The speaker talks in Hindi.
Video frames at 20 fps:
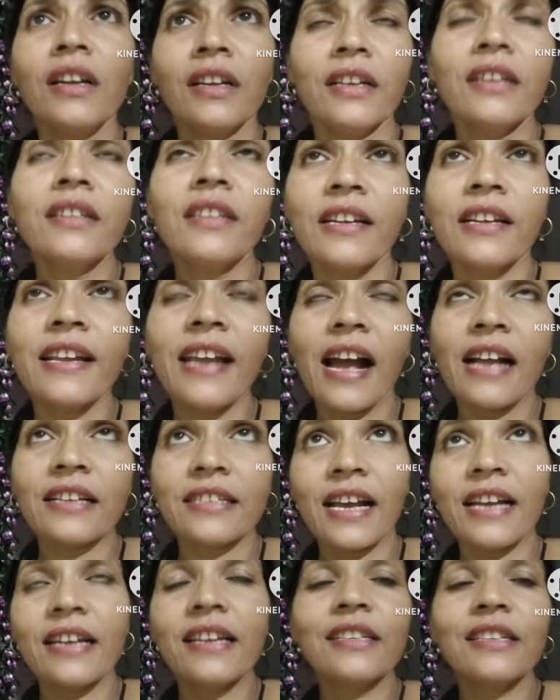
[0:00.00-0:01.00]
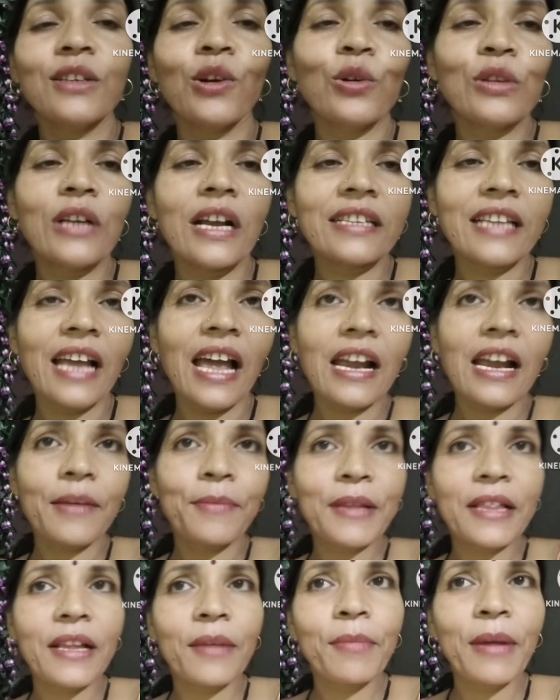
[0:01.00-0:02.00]
इतनी आसानी से हो जाता है कि
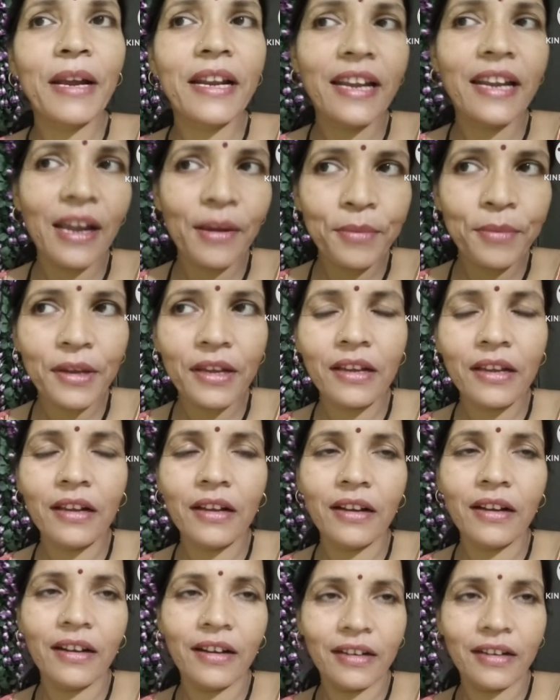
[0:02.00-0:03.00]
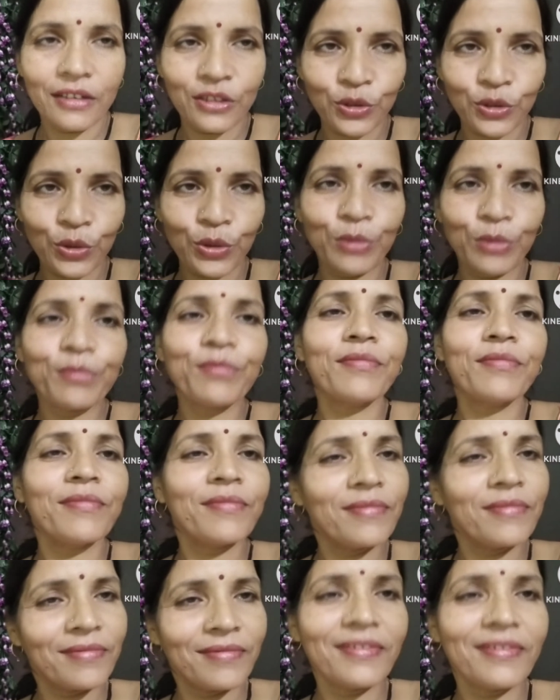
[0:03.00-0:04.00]
मतलब मैंने अभी जो
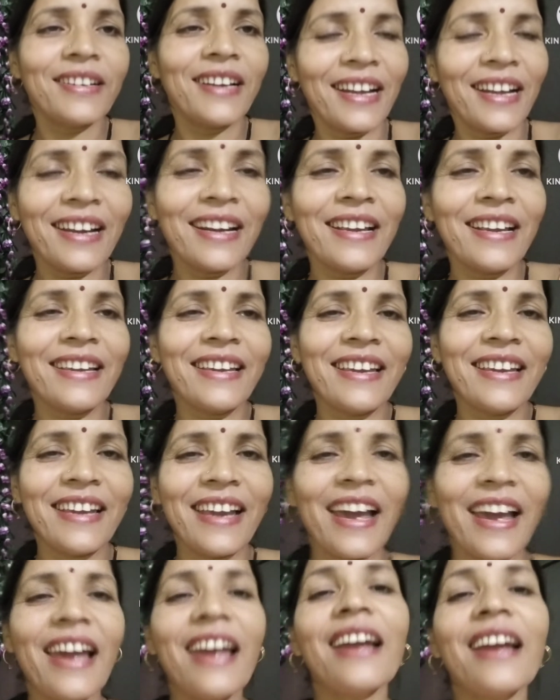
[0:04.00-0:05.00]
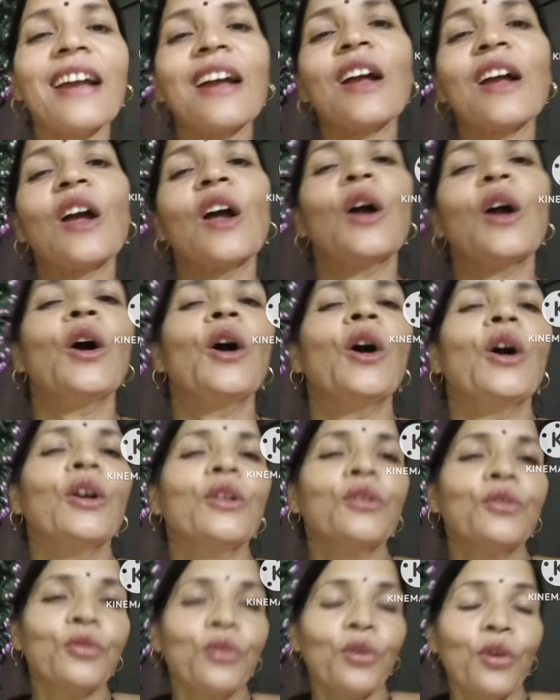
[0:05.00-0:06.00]
क्लीनिंग की है
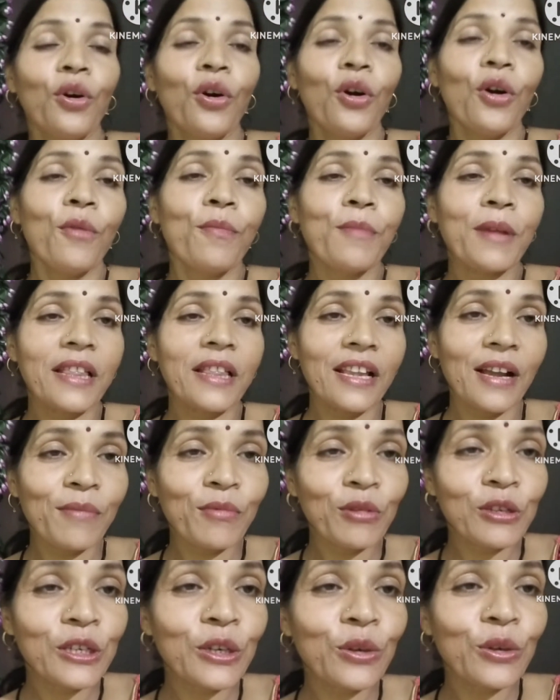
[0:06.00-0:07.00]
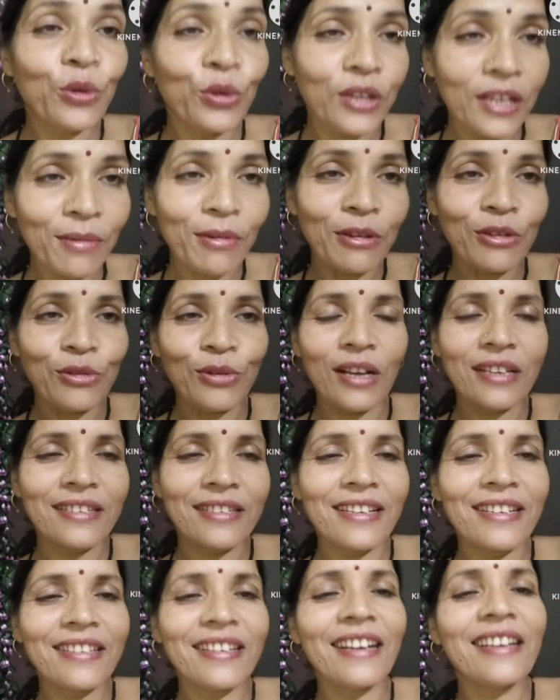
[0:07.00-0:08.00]
तो मतलब मुझे खुद ही विश्वास
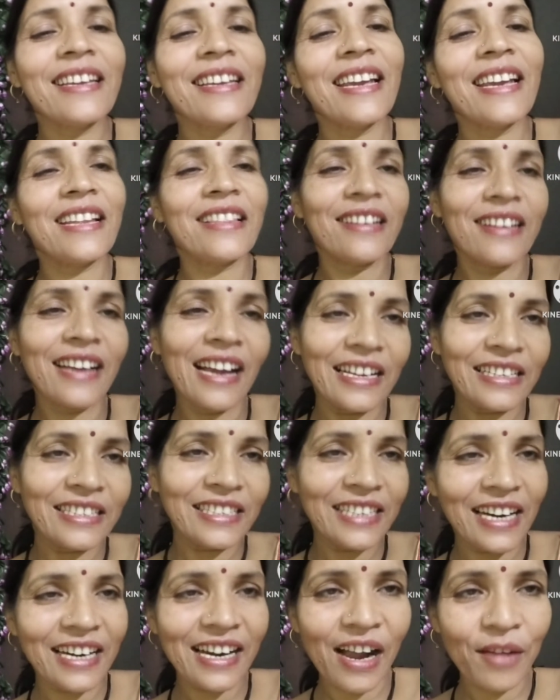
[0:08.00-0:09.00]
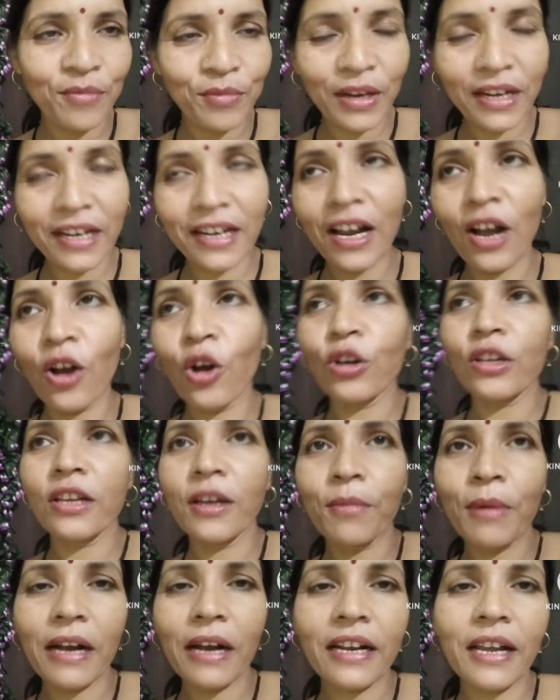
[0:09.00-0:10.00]
नहीं था कि ये इतना अच्छा काम करेगा और ये
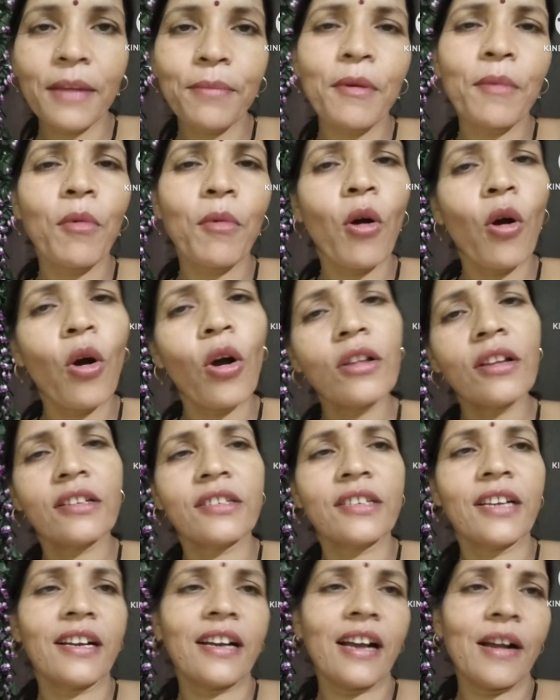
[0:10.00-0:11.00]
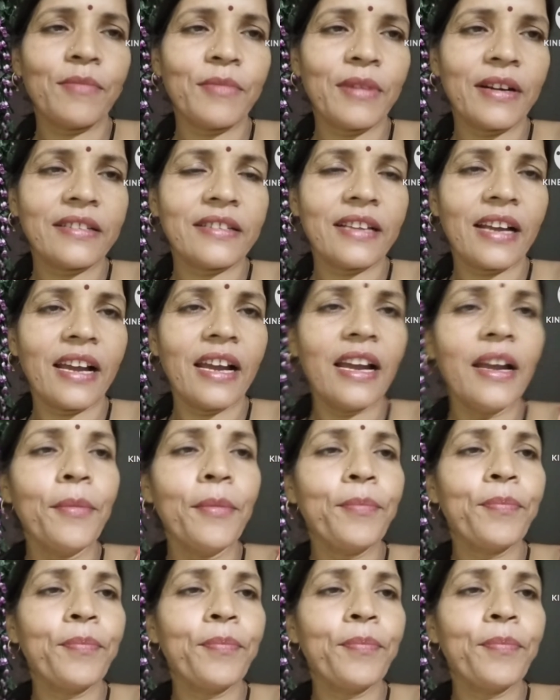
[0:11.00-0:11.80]
वाकई में बहुत अच्छा काम करता है